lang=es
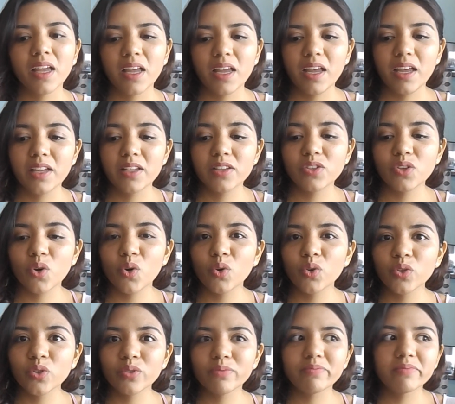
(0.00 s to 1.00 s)
eh,
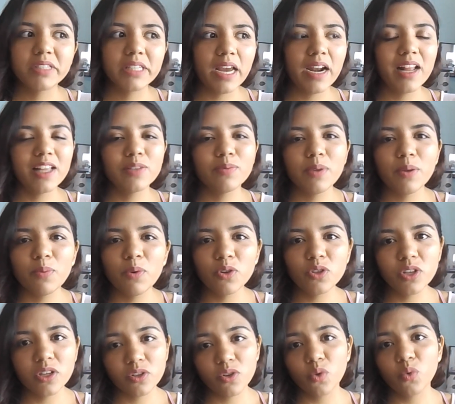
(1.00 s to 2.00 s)
son seres
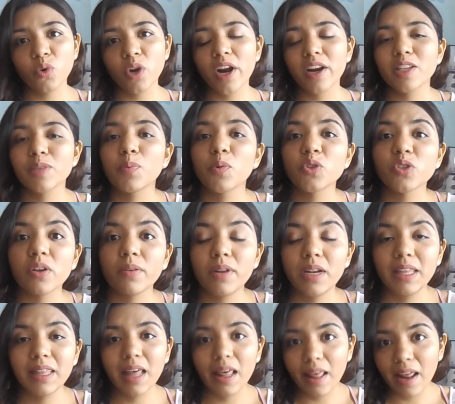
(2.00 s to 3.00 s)
vivos y son una
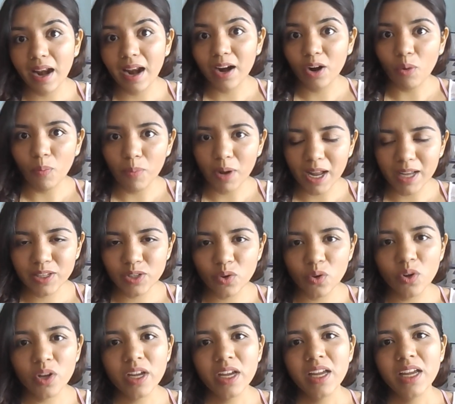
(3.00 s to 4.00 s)
responsabilidad a largo
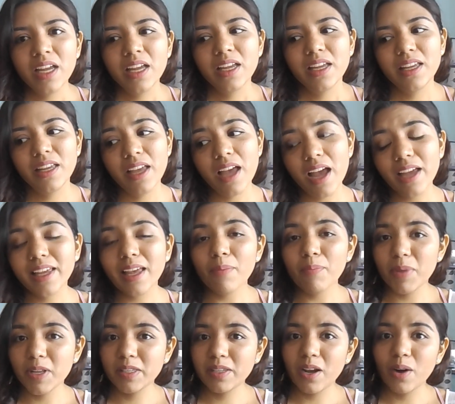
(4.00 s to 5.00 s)
plazo y hay que
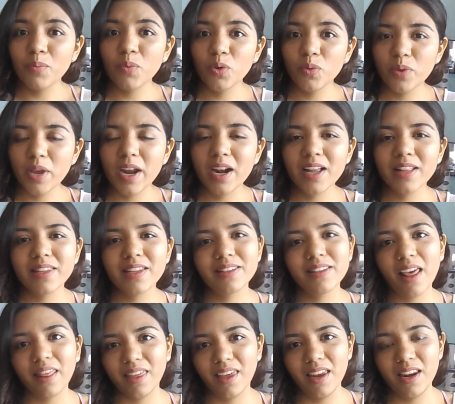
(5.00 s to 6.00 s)
pensar muy bien
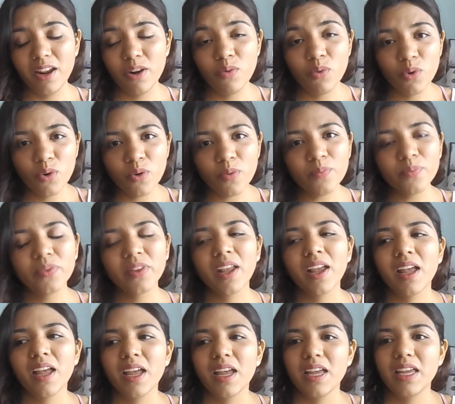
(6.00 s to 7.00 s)
antes de adquirir uno
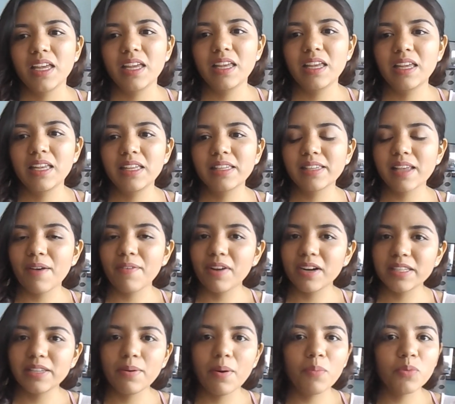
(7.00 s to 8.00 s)
y
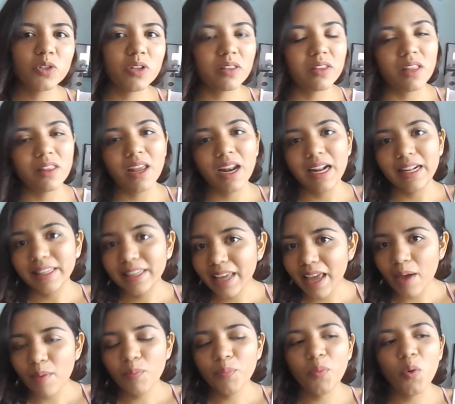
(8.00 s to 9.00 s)
saber si vamos a tener el
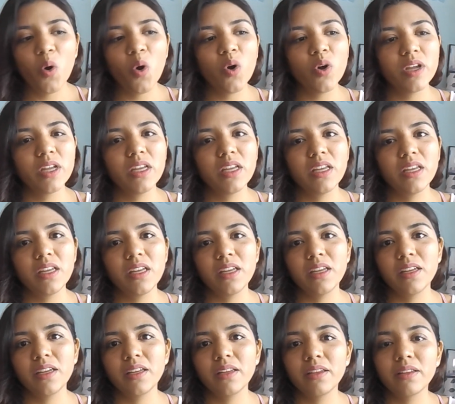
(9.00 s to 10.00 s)
tiempo
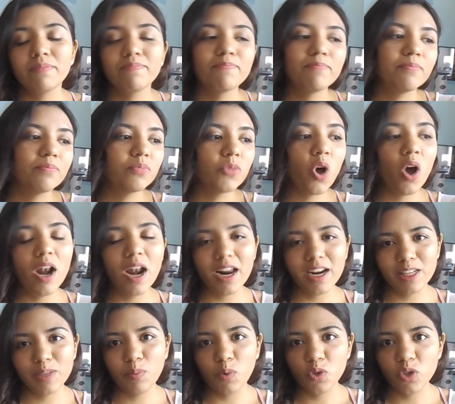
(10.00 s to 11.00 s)
y toda
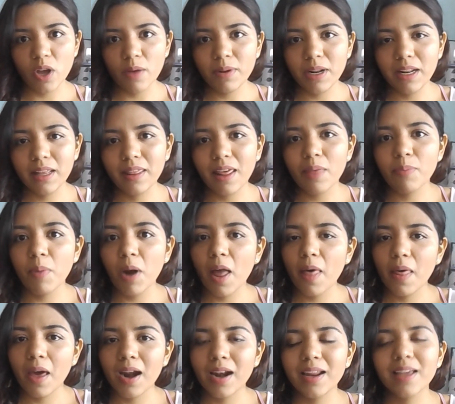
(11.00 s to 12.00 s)
la responsabilidad
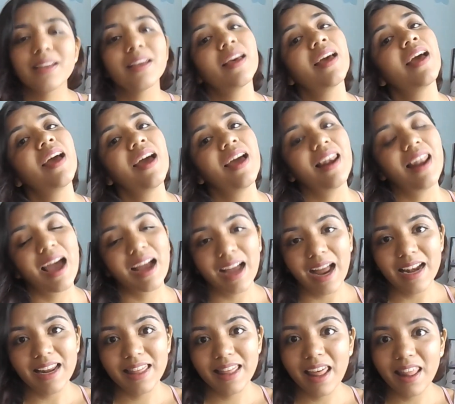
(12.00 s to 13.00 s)
para darle la
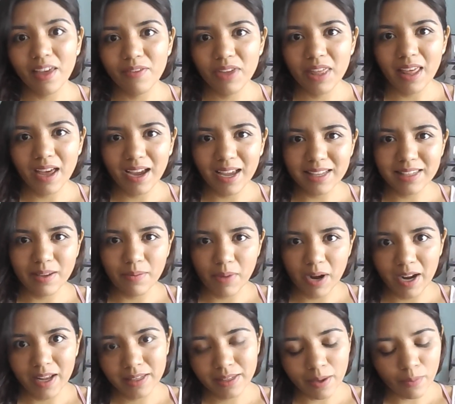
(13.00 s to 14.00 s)
calidad de vida que se
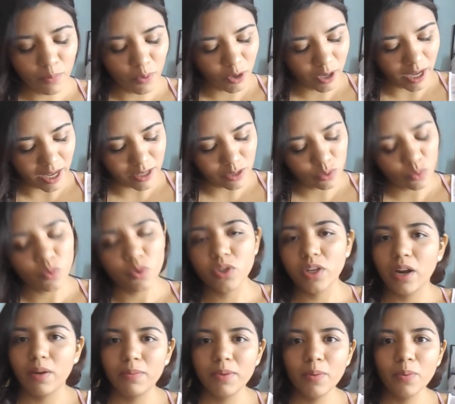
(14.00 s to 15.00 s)
merece porque es un
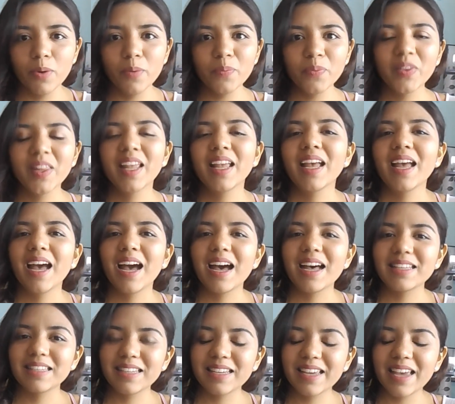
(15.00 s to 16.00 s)
ser vivo.
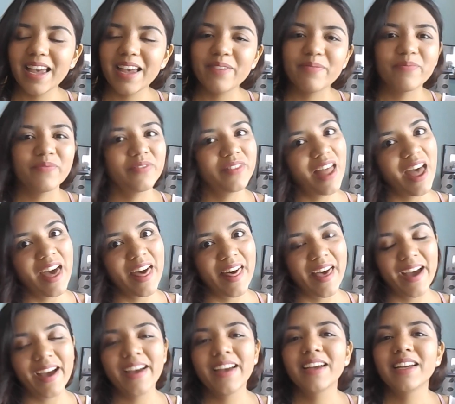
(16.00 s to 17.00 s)
Así que
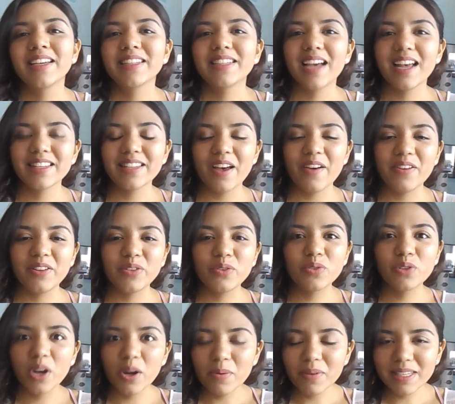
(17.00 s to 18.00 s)
nada, ya saben,
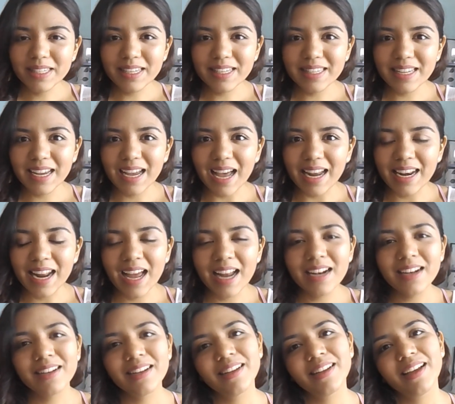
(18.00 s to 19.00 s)
suscríbanse a este
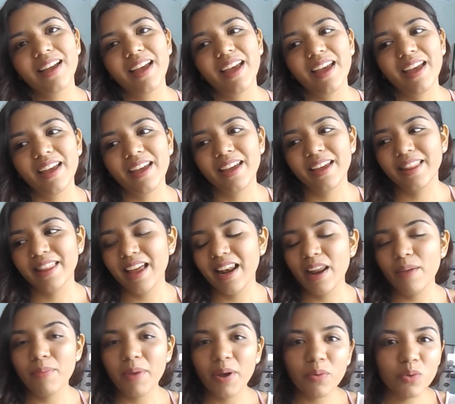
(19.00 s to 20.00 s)
canal, eh,
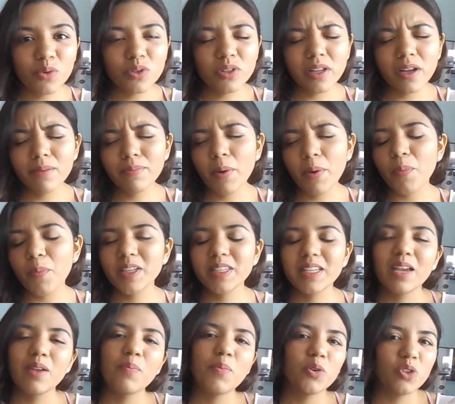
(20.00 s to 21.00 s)
denle me gusta, me pueden
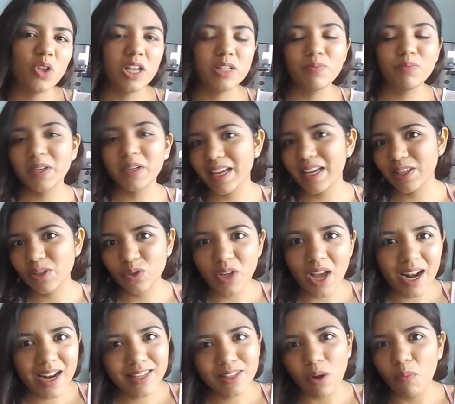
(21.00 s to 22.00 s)
seguir por todas mis redes
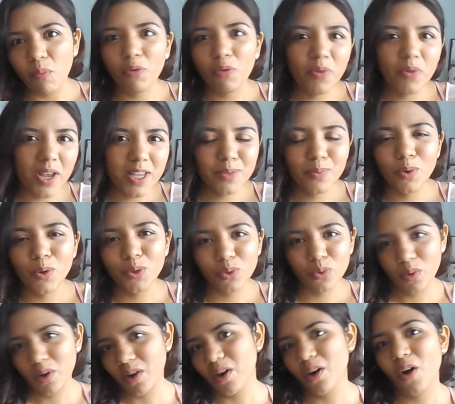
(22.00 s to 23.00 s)
sociales como Facebook,
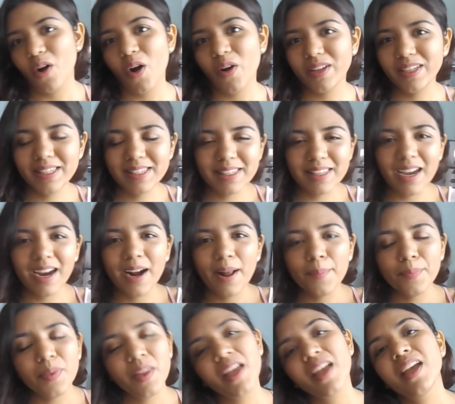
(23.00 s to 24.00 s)
Twitter o
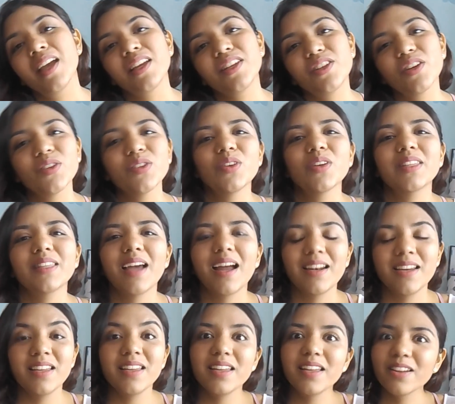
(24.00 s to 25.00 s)
Instagram. Yo soy
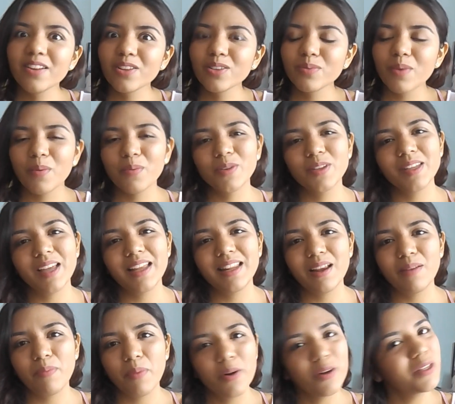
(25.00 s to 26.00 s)
Tani y nos vemos en
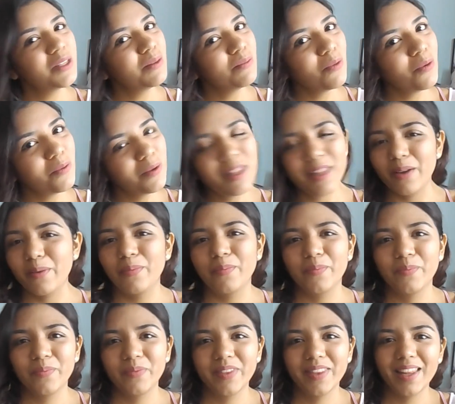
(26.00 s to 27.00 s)
el próximo video.
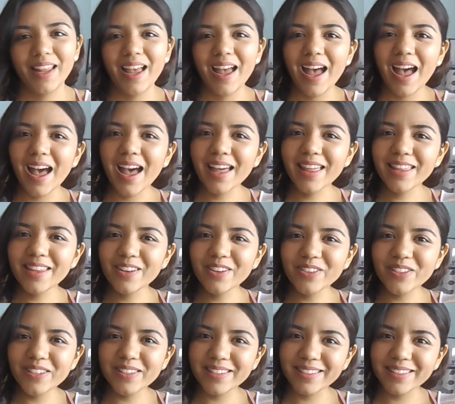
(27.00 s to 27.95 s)
Adiós.